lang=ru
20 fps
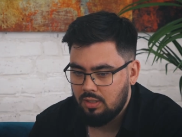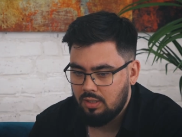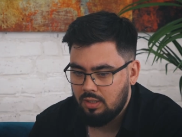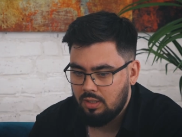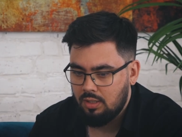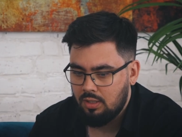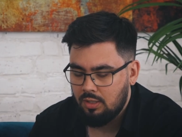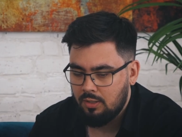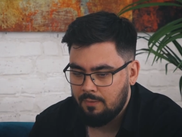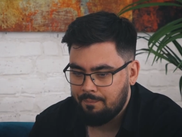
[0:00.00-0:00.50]

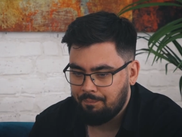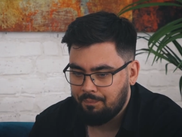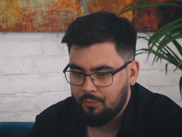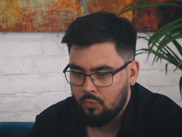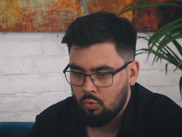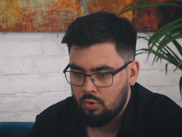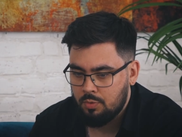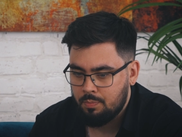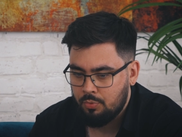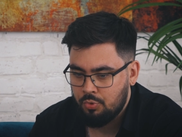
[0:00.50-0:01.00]
Э,
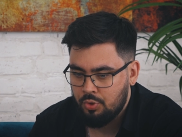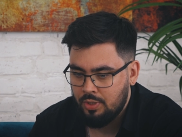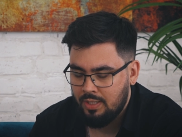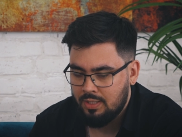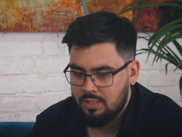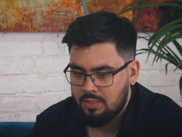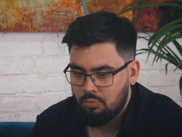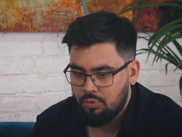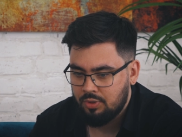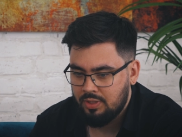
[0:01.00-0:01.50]
то есть
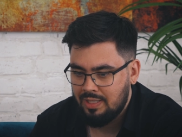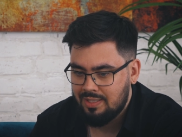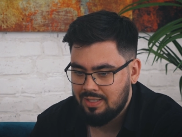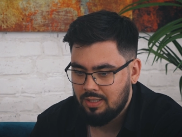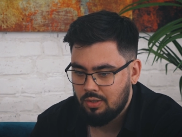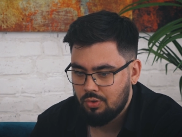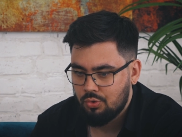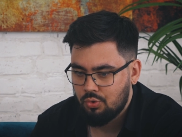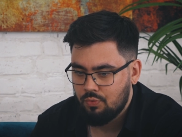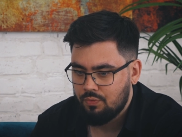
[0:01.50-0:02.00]
получается, вот я
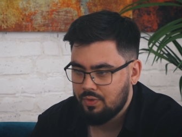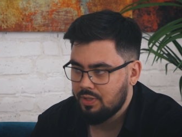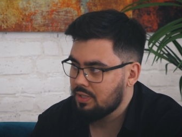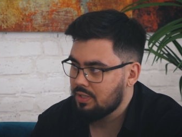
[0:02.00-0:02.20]
захожу в